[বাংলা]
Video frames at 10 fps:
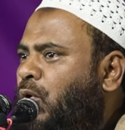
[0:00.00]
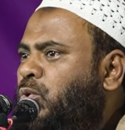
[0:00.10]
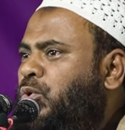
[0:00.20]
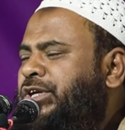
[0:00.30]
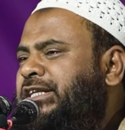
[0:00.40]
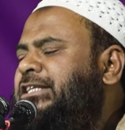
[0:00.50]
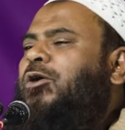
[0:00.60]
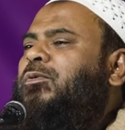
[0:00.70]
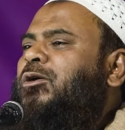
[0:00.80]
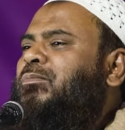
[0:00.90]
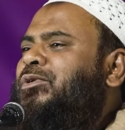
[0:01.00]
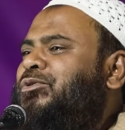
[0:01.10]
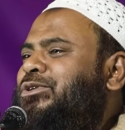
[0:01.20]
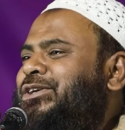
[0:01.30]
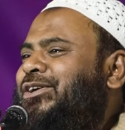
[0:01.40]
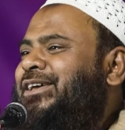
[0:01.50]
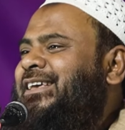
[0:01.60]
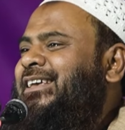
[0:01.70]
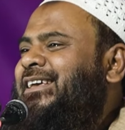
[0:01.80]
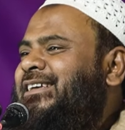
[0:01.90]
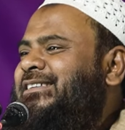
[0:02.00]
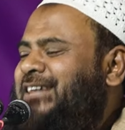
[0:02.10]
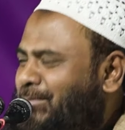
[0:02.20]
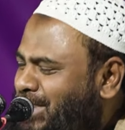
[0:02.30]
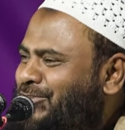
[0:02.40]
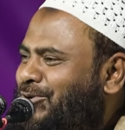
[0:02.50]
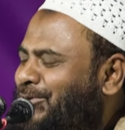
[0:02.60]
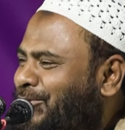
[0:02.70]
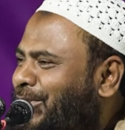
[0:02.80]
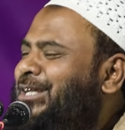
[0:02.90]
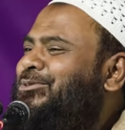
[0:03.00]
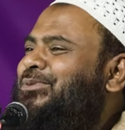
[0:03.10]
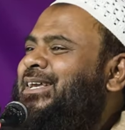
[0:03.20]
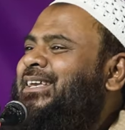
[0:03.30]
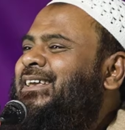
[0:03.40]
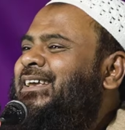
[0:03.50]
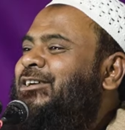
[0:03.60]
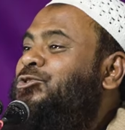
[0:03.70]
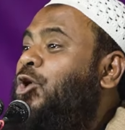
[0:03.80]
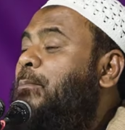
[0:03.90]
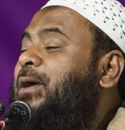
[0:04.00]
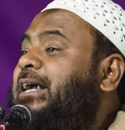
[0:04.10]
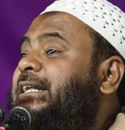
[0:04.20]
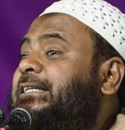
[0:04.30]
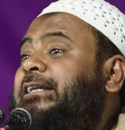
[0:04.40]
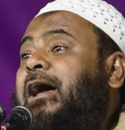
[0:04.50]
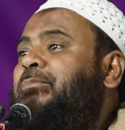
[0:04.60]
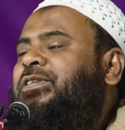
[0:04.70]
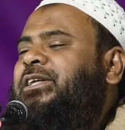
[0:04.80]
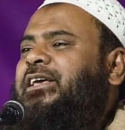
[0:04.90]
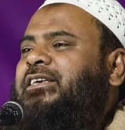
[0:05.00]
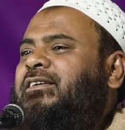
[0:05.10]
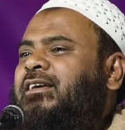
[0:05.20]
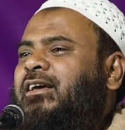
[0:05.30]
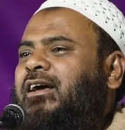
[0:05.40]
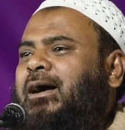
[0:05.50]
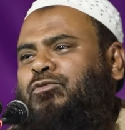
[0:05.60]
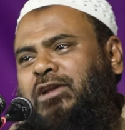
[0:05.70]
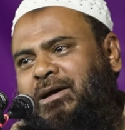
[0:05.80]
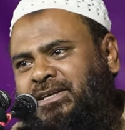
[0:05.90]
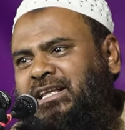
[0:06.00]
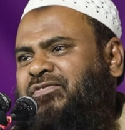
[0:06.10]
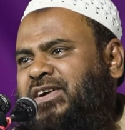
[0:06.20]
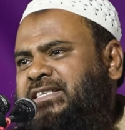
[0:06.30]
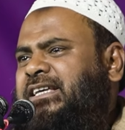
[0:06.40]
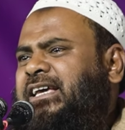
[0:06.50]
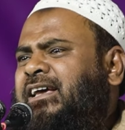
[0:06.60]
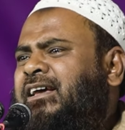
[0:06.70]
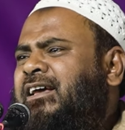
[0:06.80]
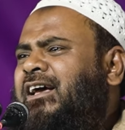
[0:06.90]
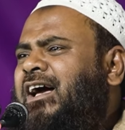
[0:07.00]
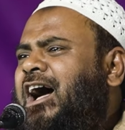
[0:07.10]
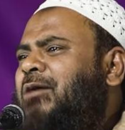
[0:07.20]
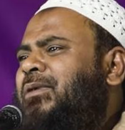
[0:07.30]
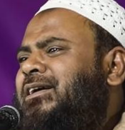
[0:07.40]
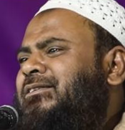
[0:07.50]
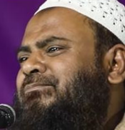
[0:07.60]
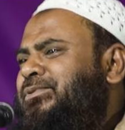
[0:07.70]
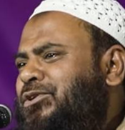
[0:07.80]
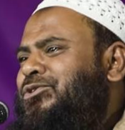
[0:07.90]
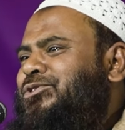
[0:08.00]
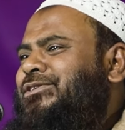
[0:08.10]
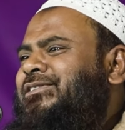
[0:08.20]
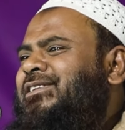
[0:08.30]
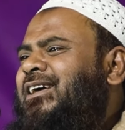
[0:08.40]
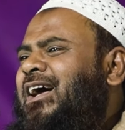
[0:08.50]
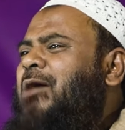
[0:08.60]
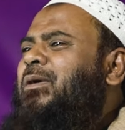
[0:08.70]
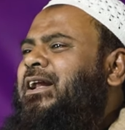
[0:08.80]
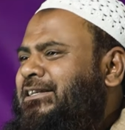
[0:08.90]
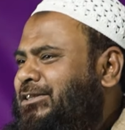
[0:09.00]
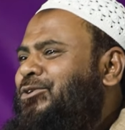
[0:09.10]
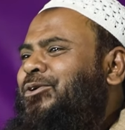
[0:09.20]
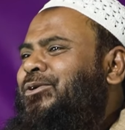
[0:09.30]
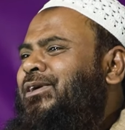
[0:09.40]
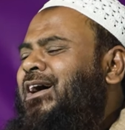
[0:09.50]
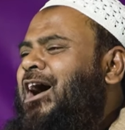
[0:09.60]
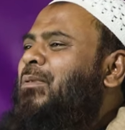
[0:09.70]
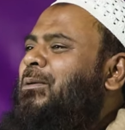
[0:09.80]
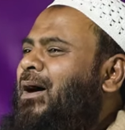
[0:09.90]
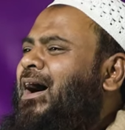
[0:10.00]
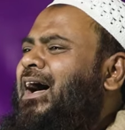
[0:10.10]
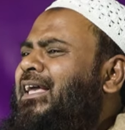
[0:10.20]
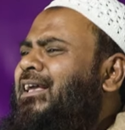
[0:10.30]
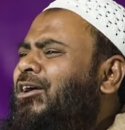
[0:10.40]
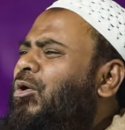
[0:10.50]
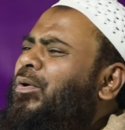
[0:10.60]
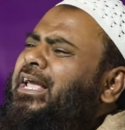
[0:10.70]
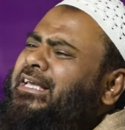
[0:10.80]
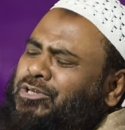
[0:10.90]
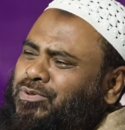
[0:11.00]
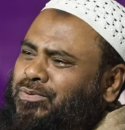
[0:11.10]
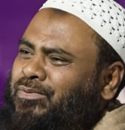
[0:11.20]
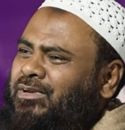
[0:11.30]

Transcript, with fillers: মৌল নীতি অবলম্বন করতে হয় যাবেই যখন অনেক দূরে সব ঘাটেতে নামতে নেই আব্দুল হামিদ আল ফাইজিকে আমার প্রিয়জন আমার আত্মীয় আমার ভাই অনেক কিছু